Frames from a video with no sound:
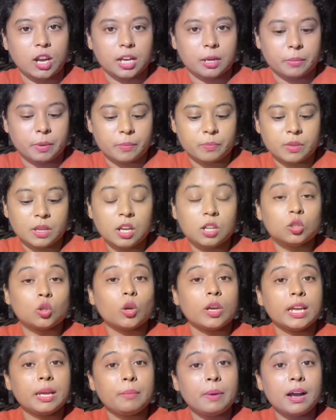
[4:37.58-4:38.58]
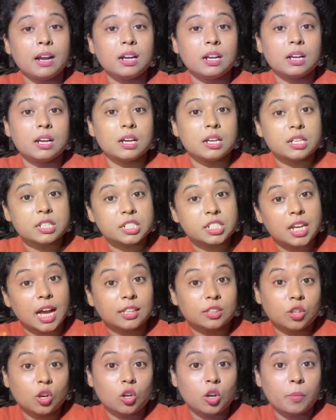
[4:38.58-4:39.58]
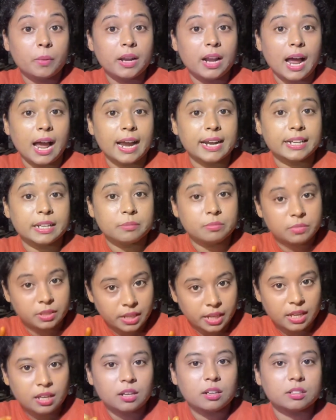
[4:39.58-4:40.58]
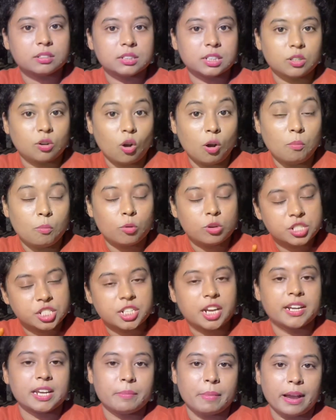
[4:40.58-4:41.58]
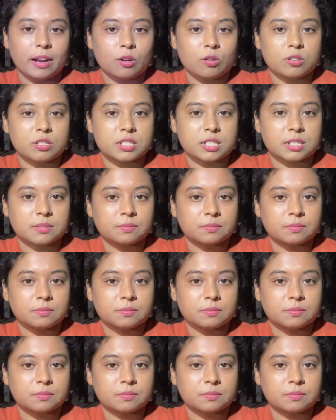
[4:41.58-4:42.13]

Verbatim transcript: লাগবে তো এবার সাত রকমের আইটেম দিয়ে যে কম্বো সেটা নিয়ে ব্যাক করছি